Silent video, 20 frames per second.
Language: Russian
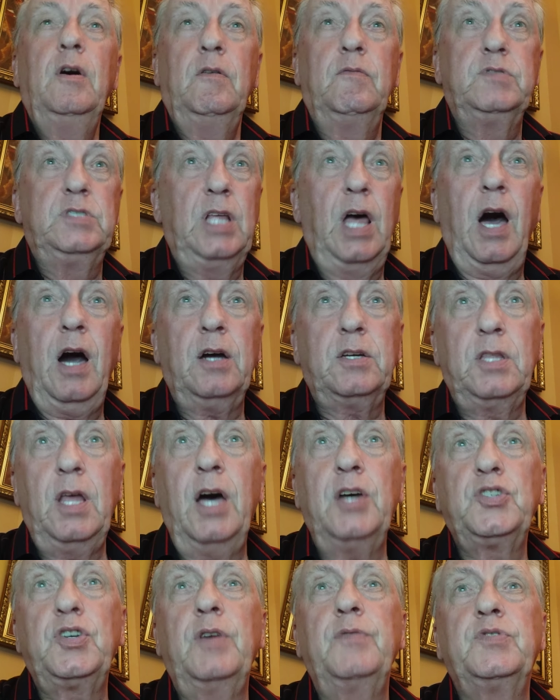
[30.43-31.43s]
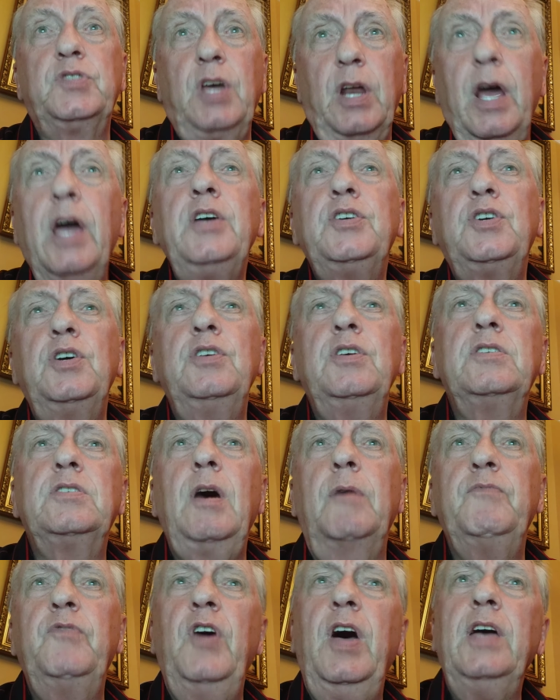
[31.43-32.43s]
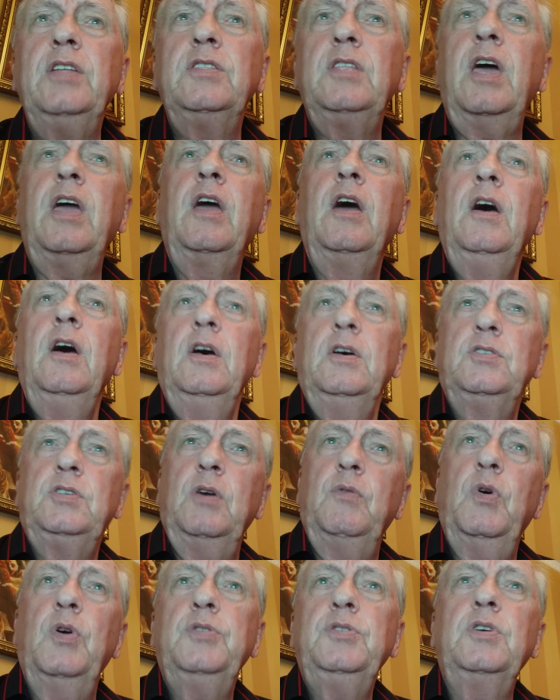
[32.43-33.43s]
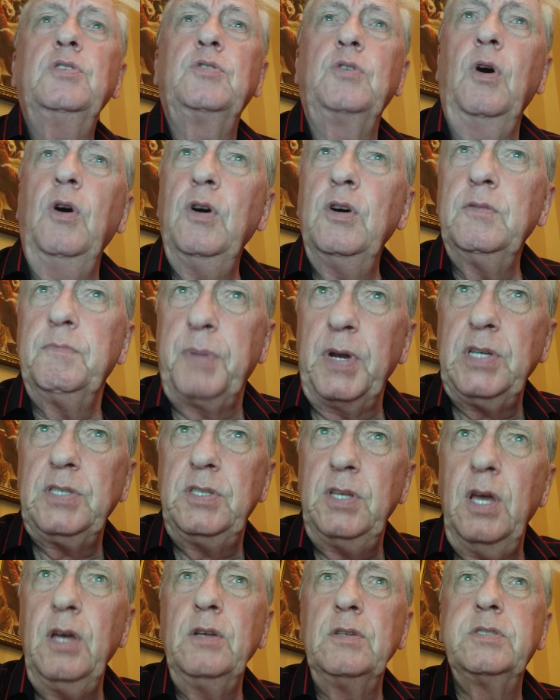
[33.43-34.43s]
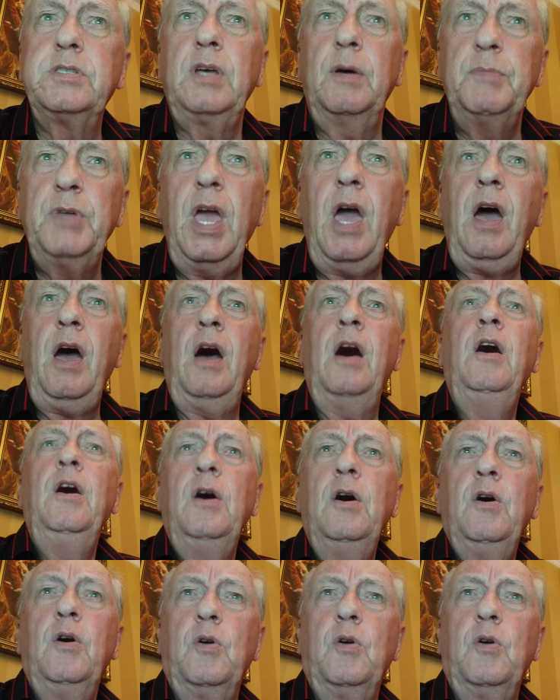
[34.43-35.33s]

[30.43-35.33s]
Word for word: в знак нашей встречи незабвенной сегодня сон приснился мне,